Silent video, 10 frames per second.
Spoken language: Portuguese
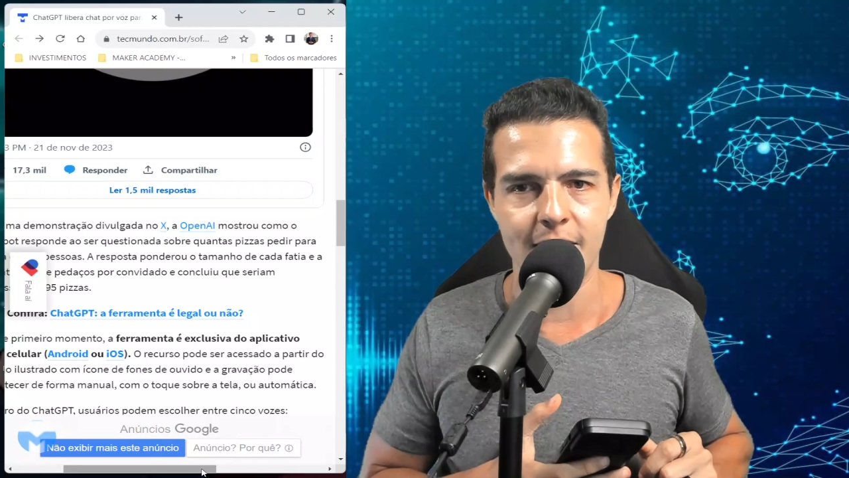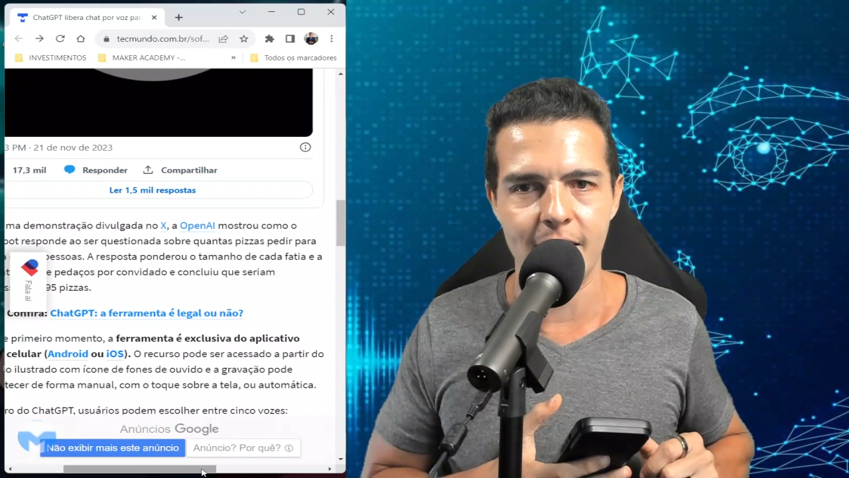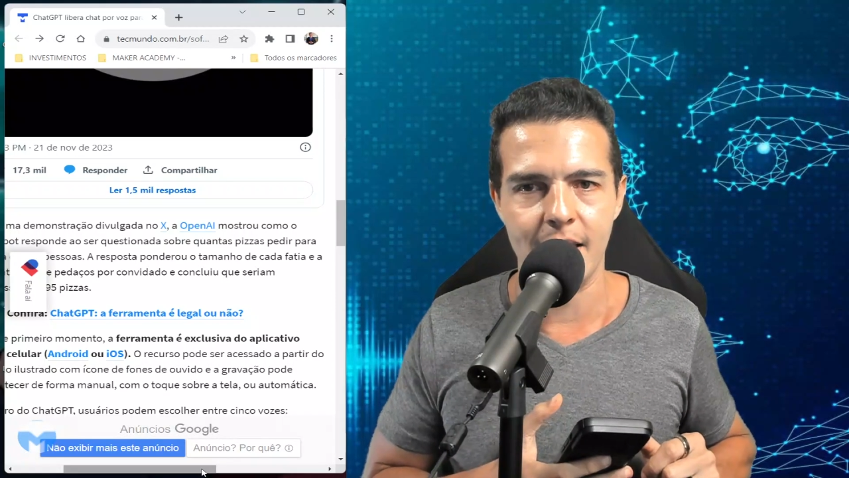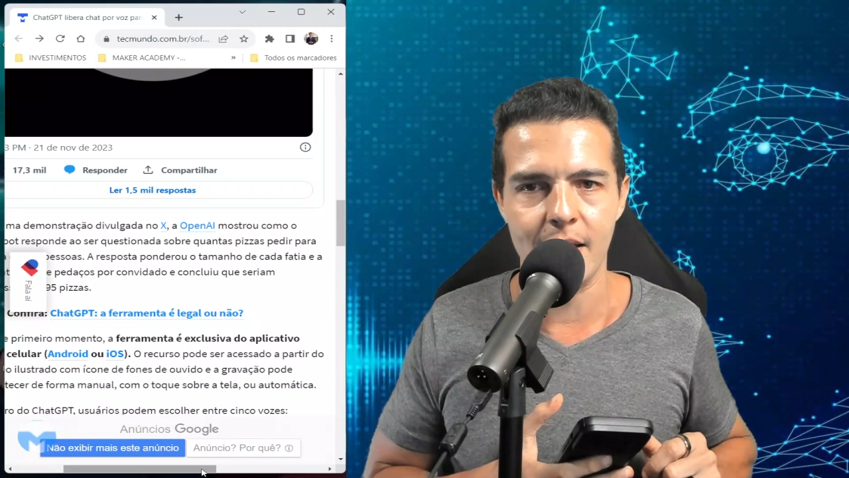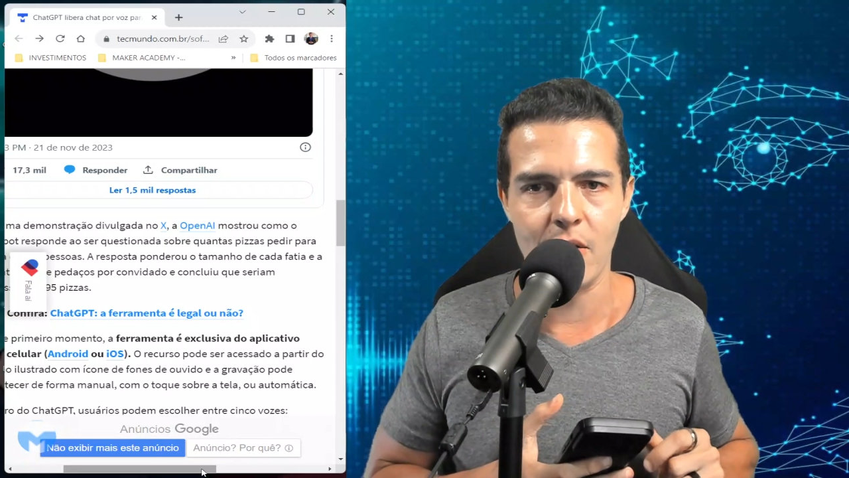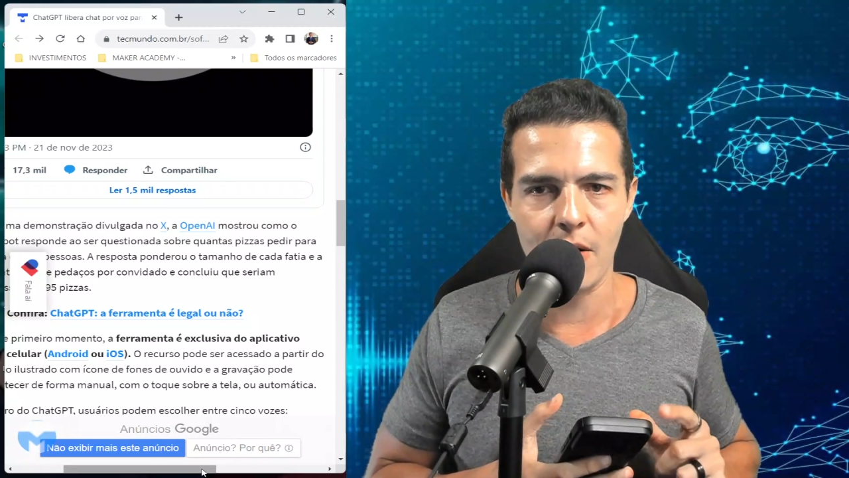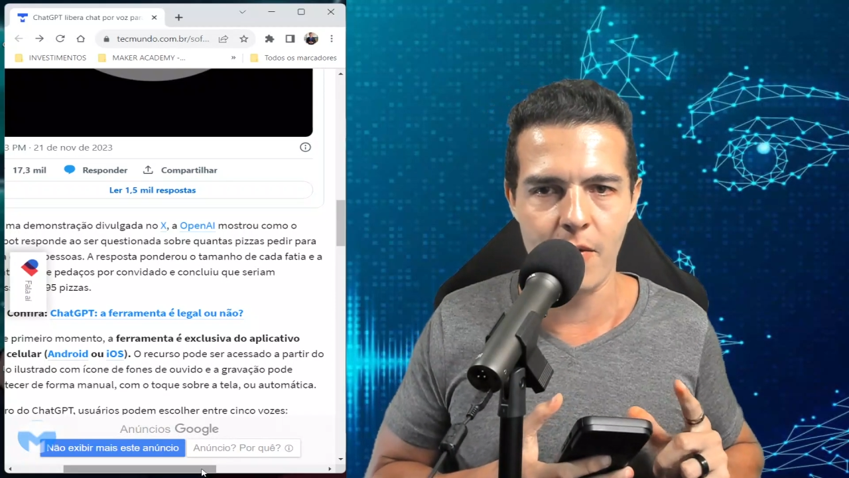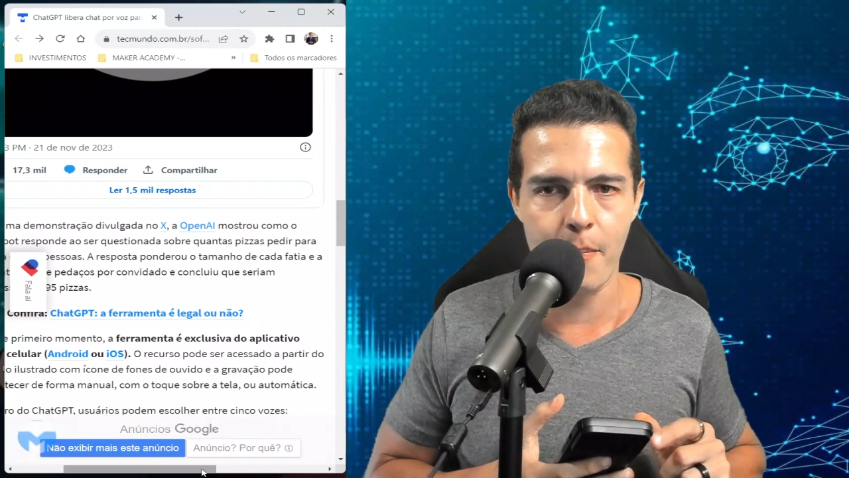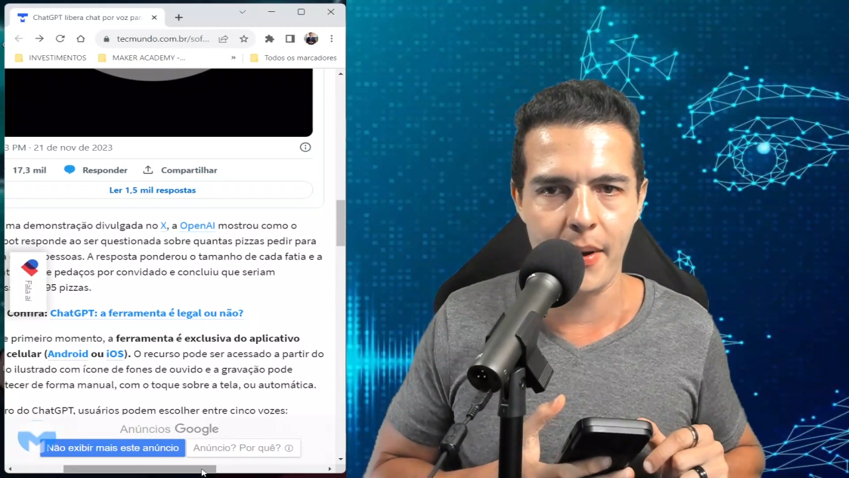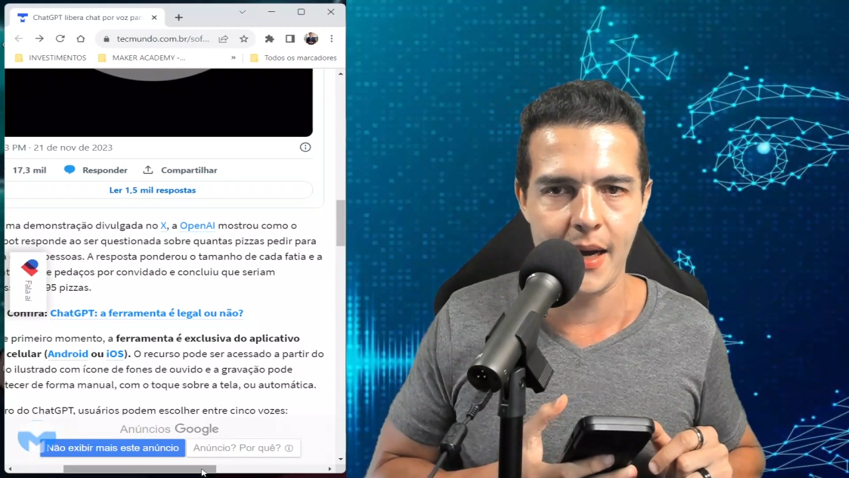assim, ó,
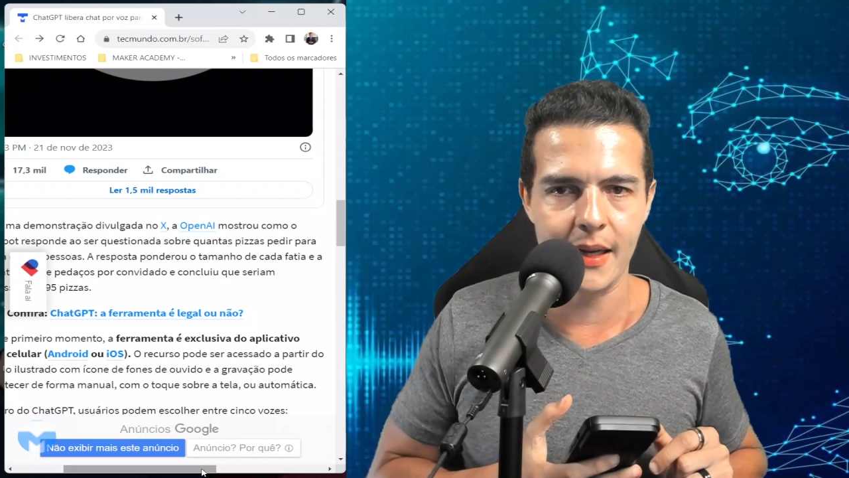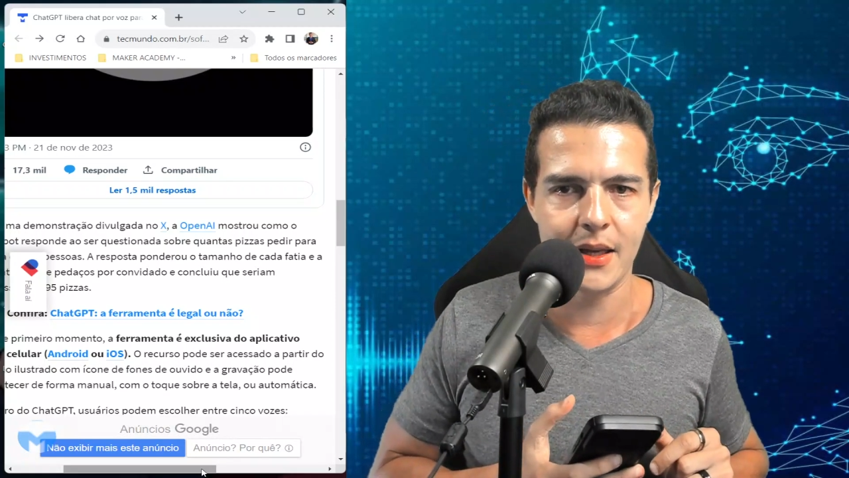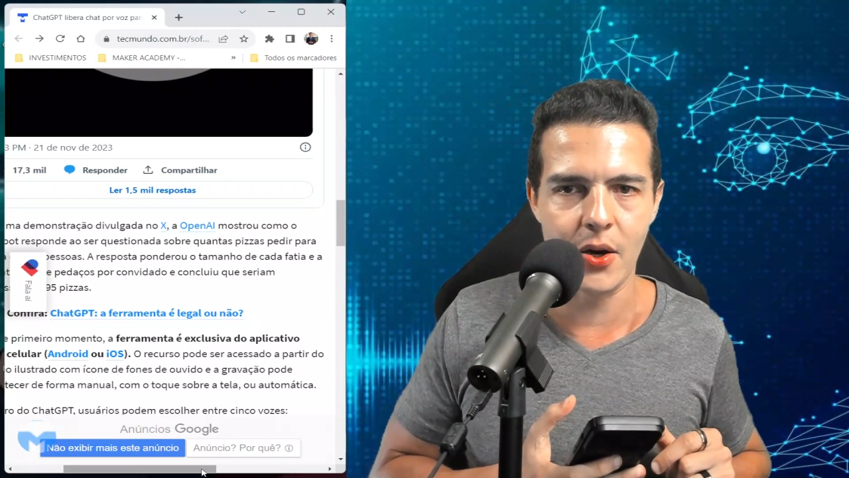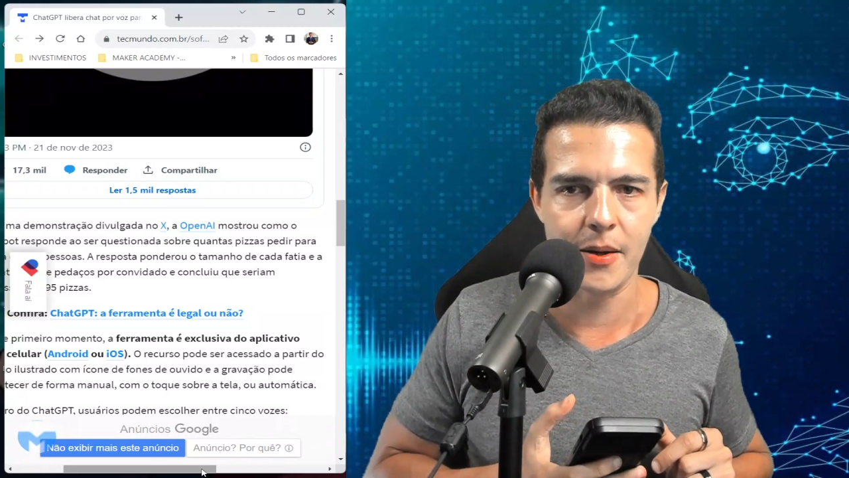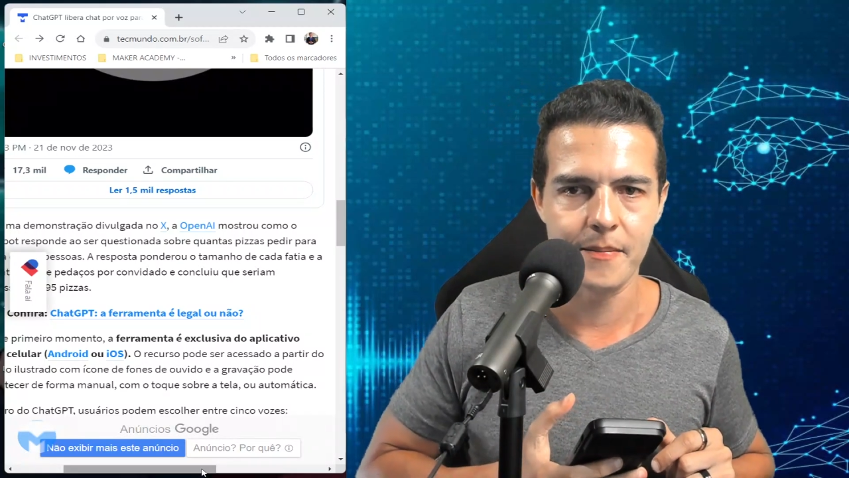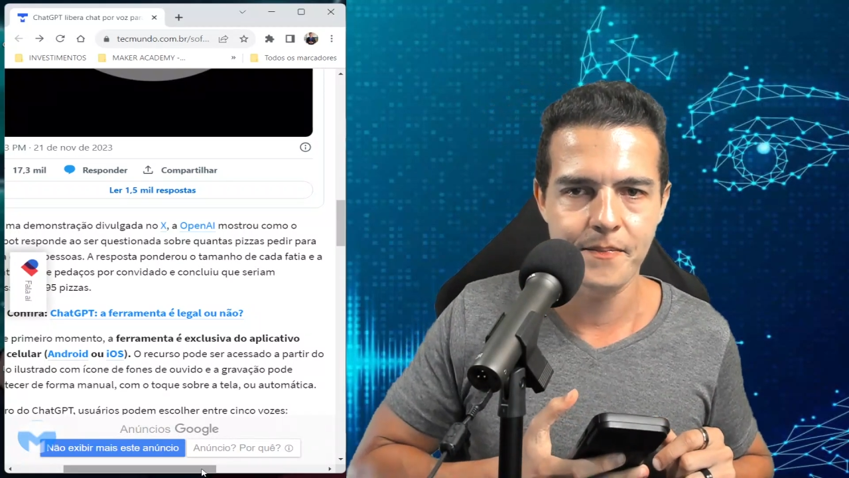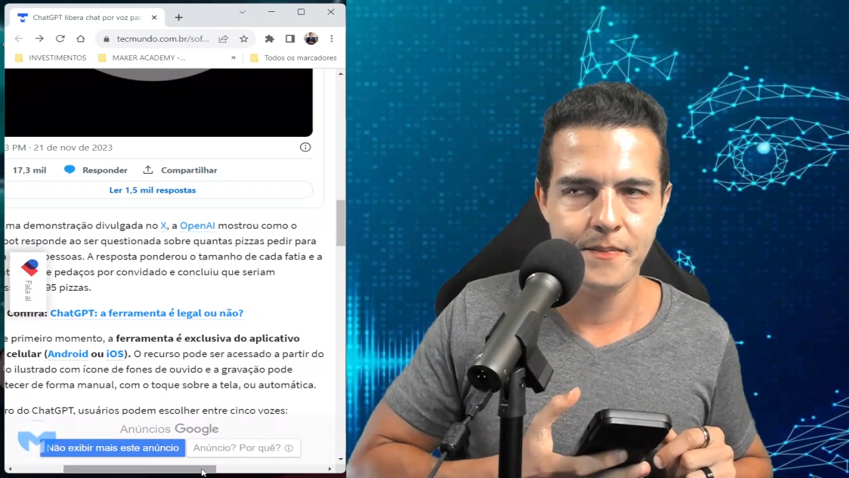vamos pegar aqui, ó.